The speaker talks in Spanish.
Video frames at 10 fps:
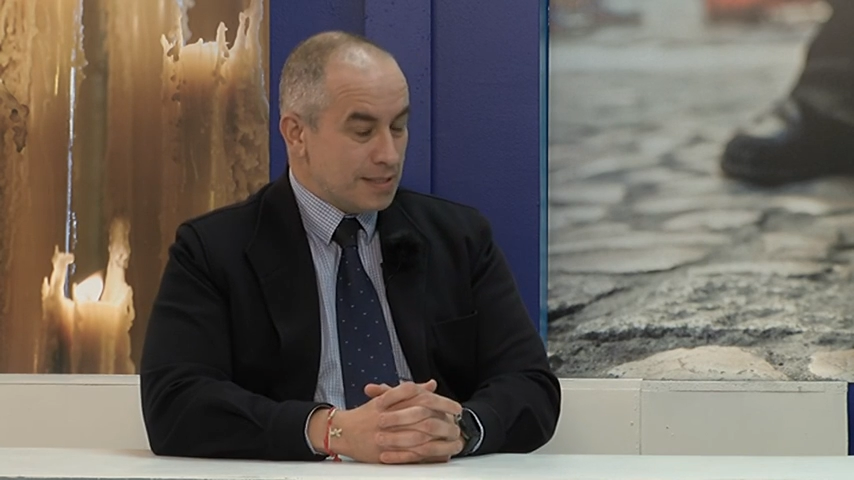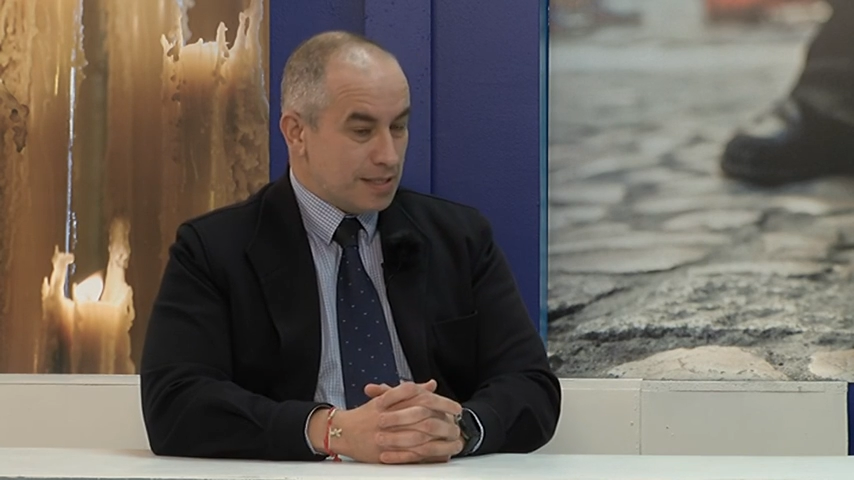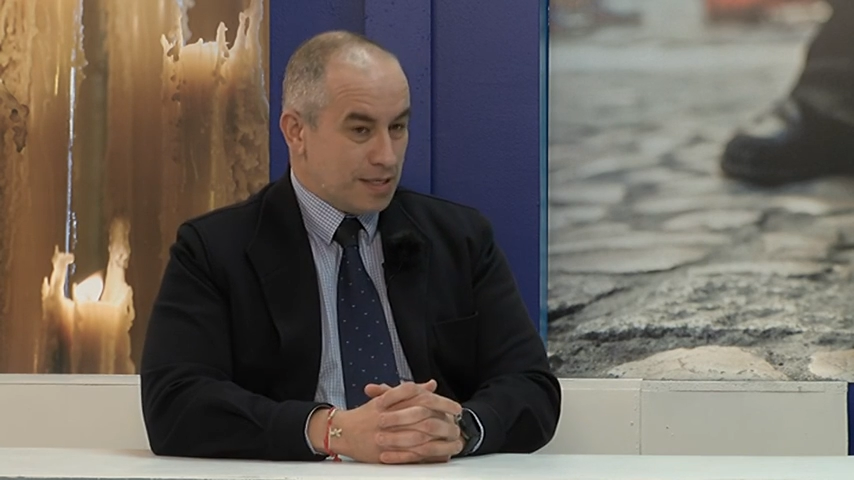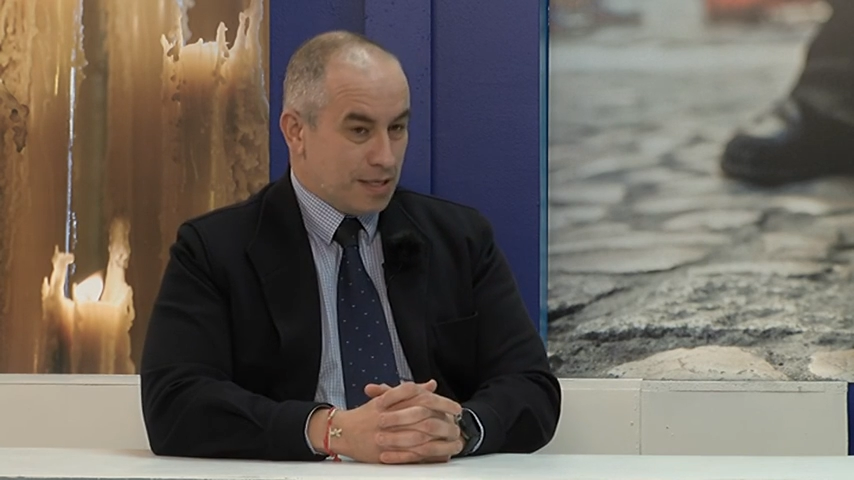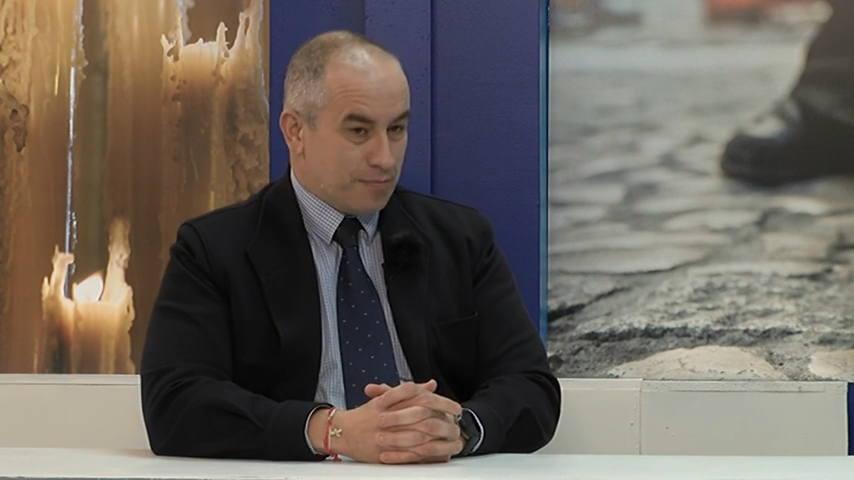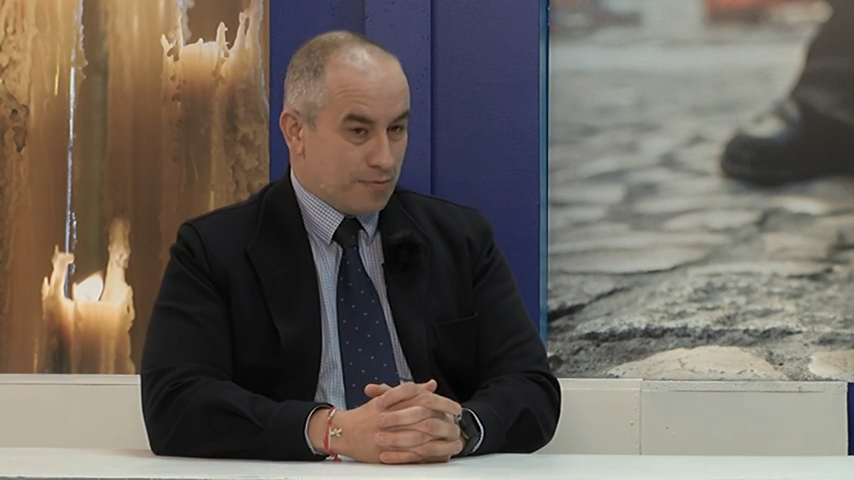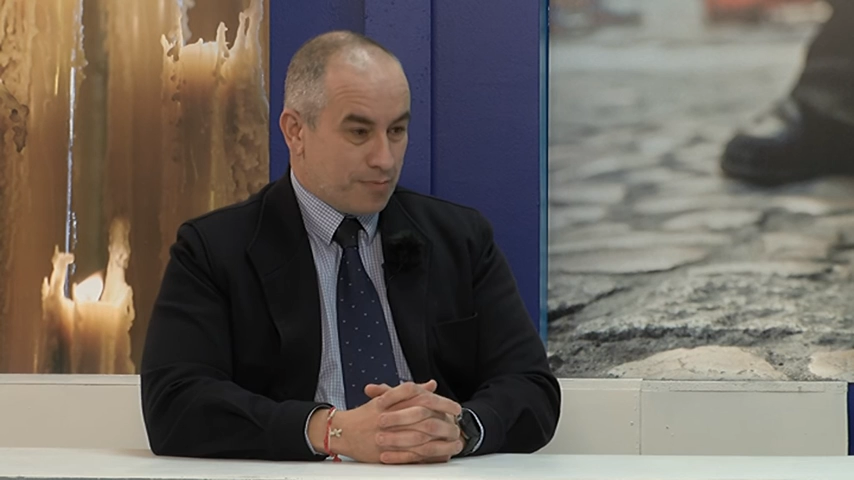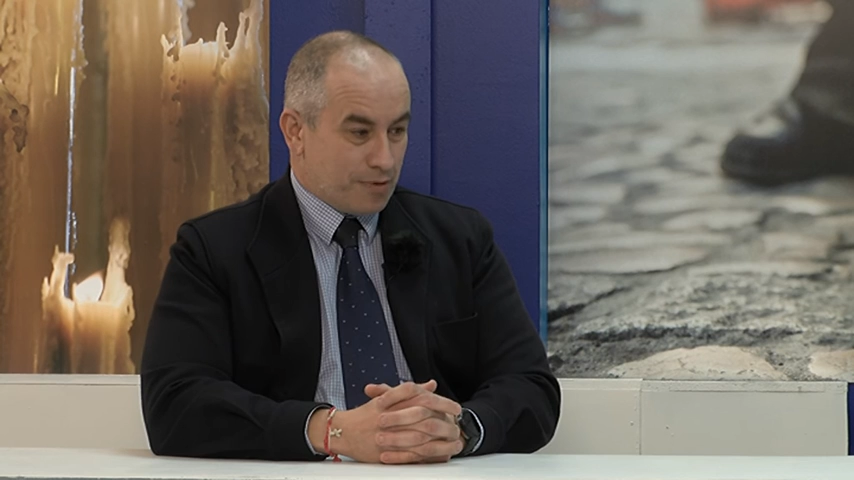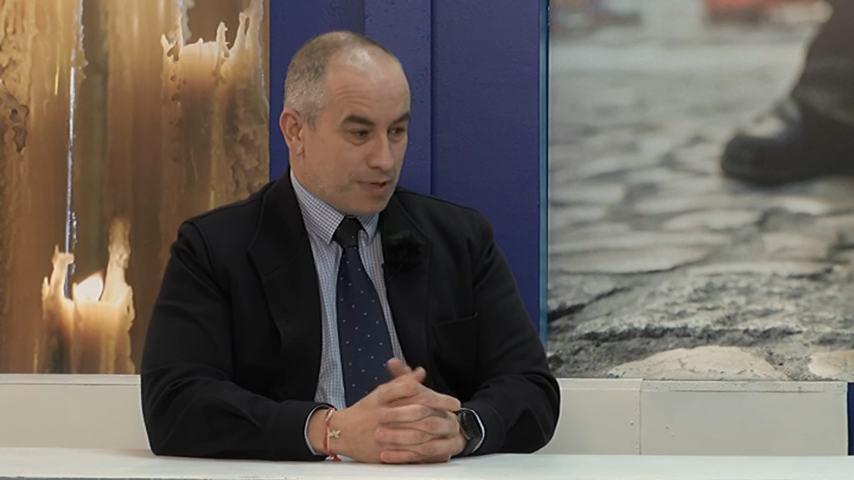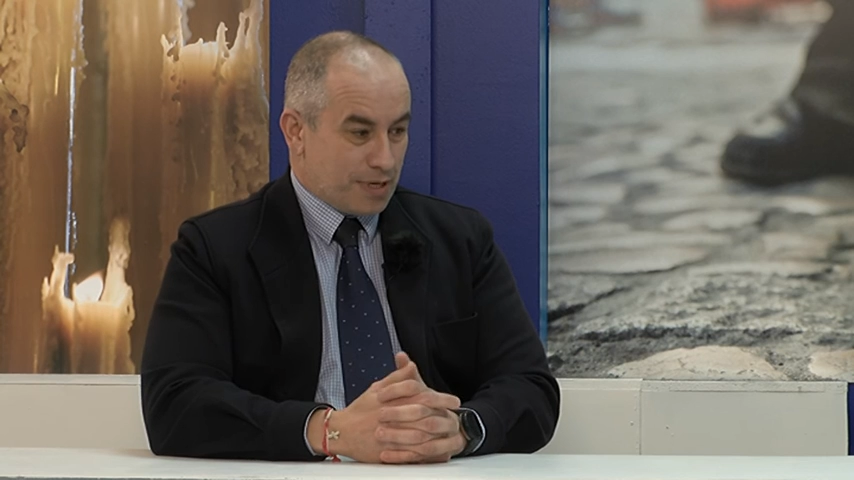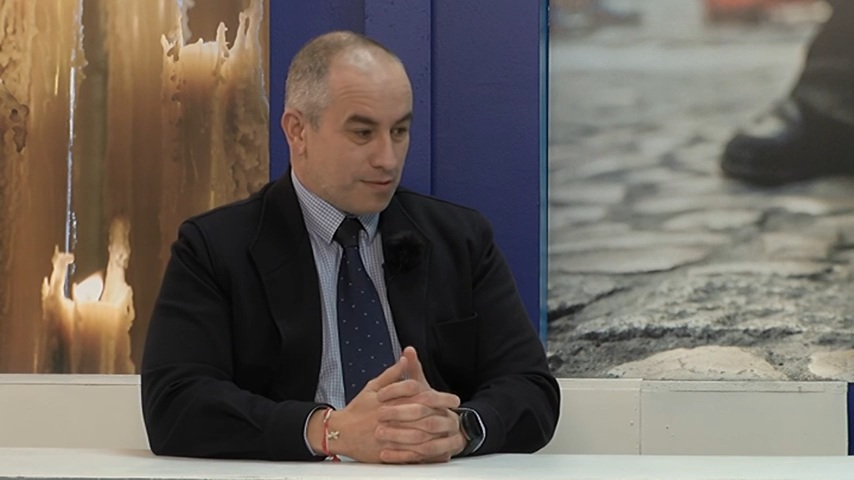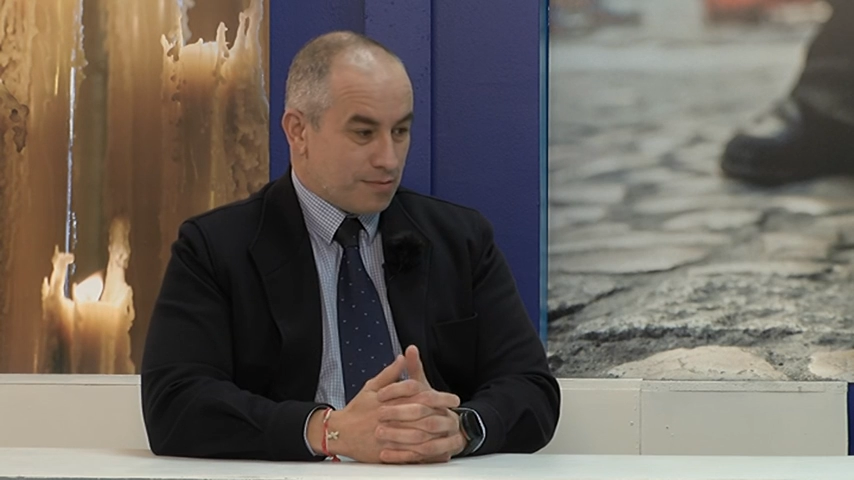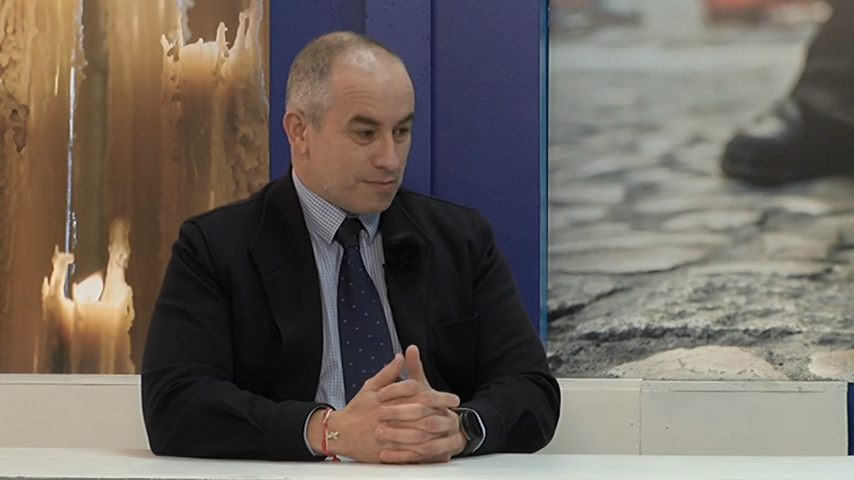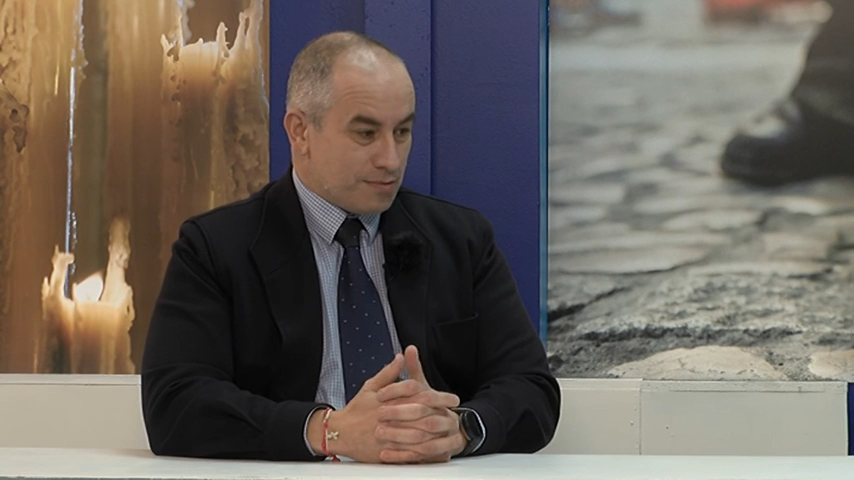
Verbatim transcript: Y después, pues claro,